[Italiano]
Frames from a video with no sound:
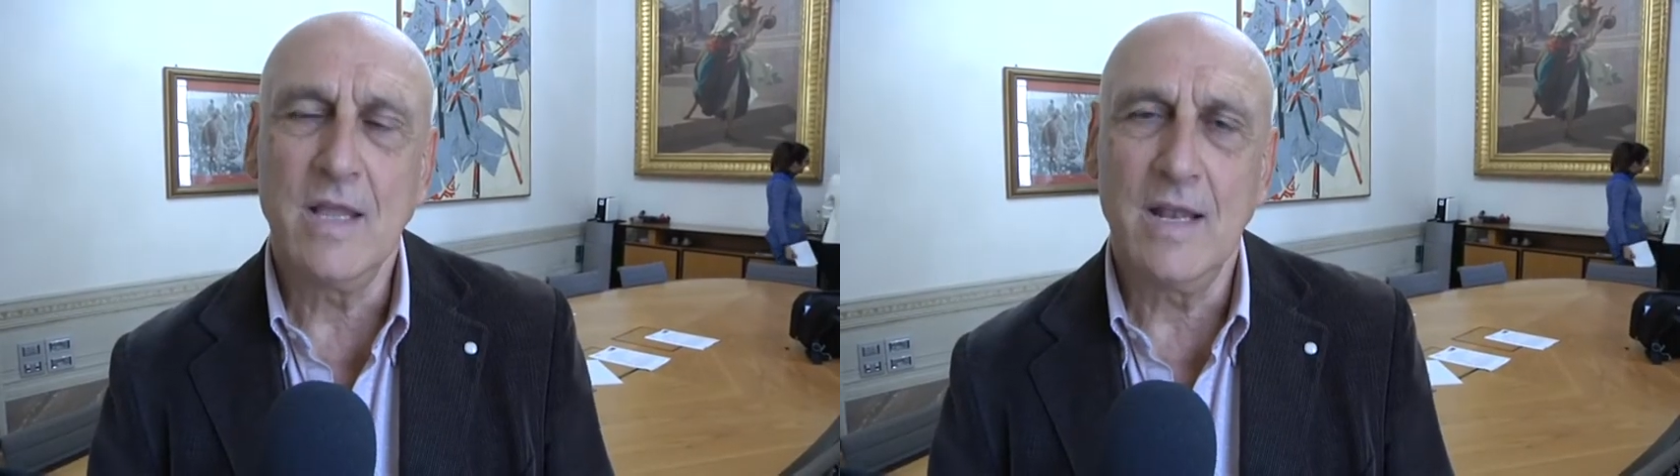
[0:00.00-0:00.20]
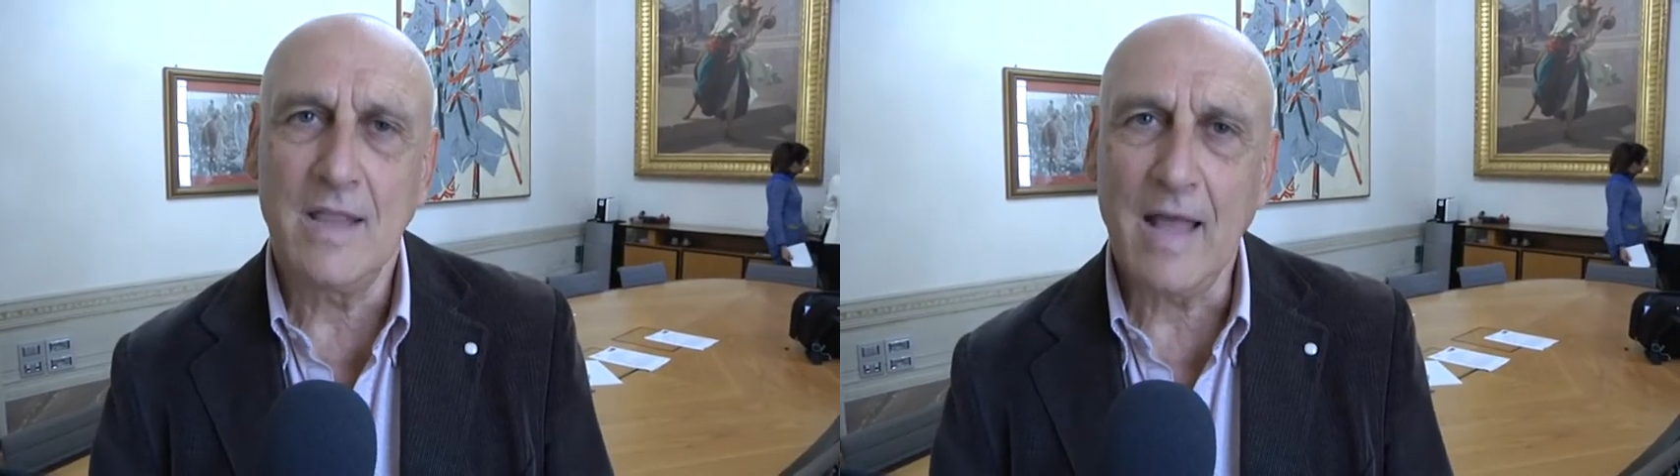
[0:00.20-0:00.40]

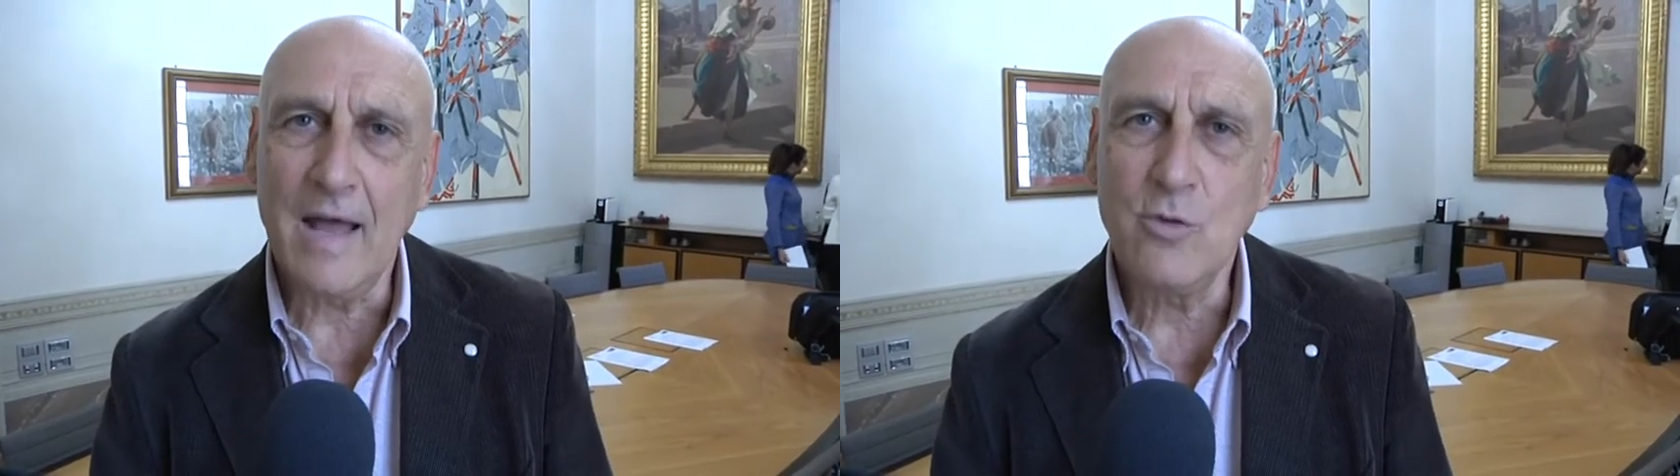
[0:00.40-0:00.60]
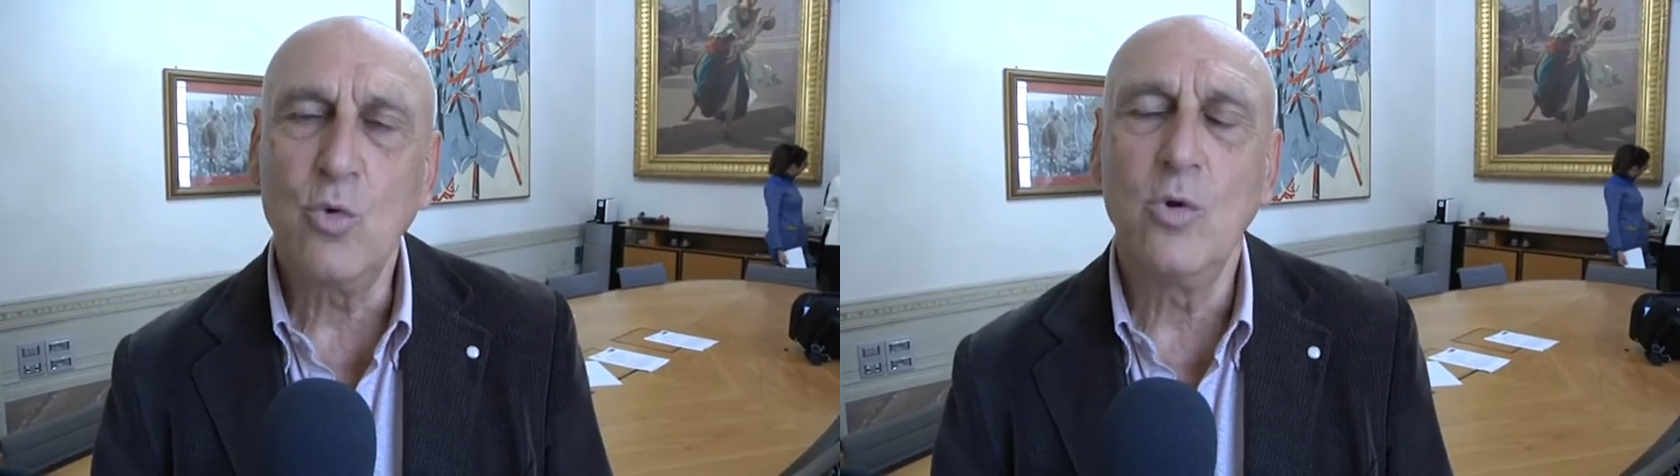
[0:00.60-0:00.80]
dell'età
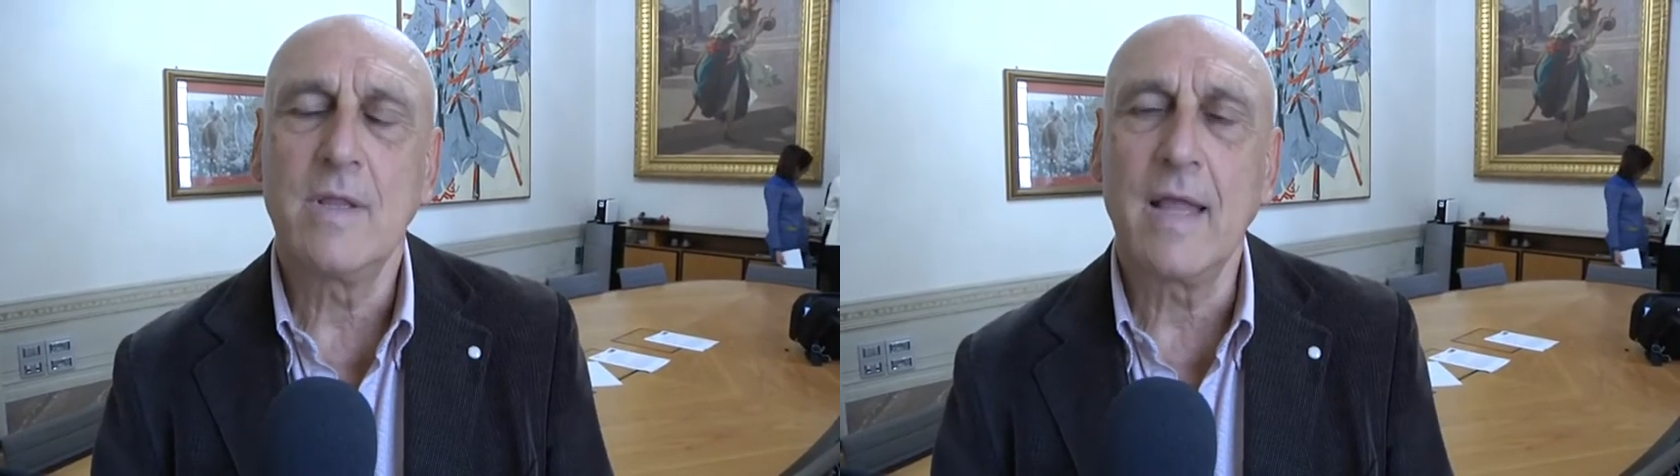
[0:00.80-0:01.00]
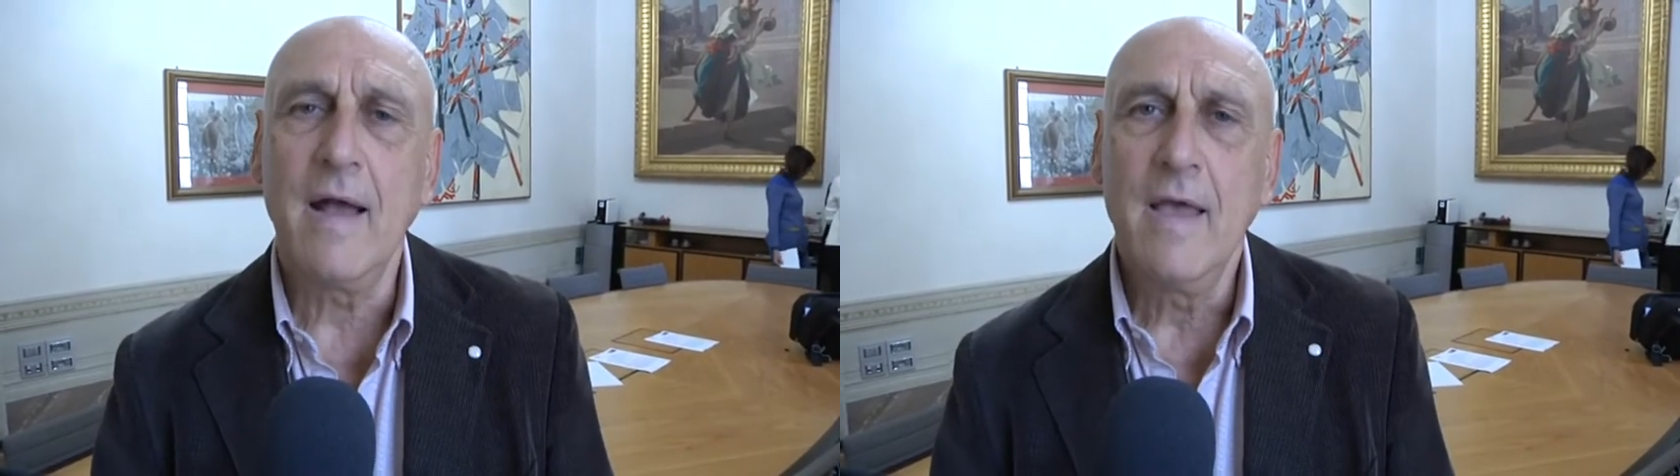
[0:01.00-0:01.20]

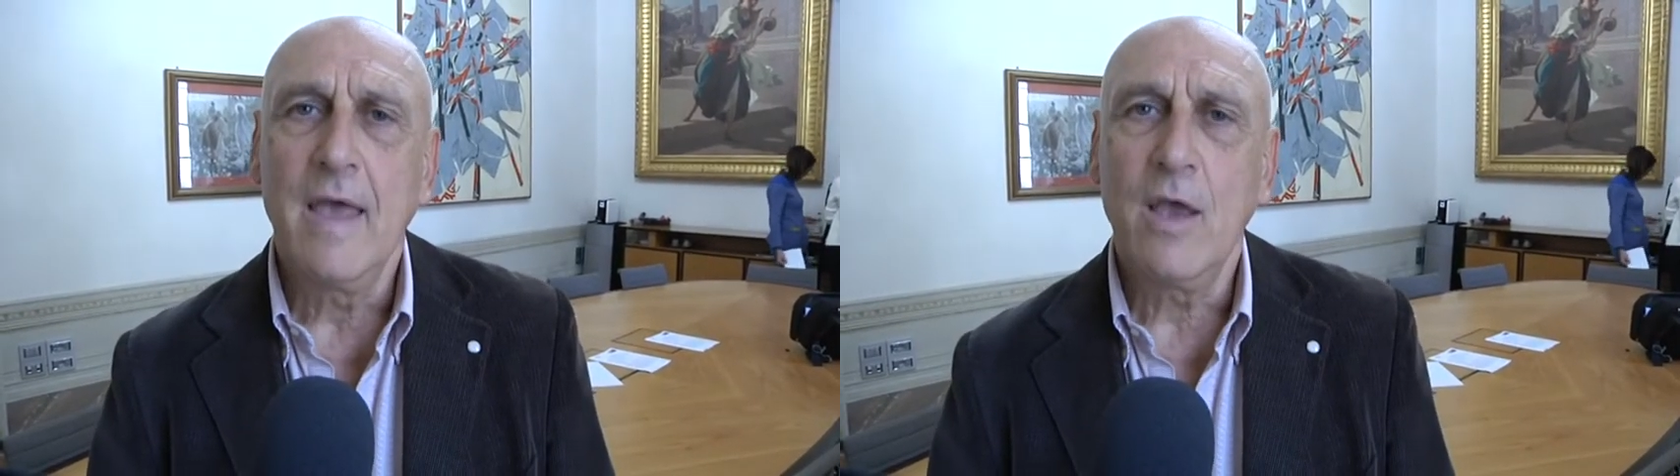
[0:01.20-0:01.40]
adulta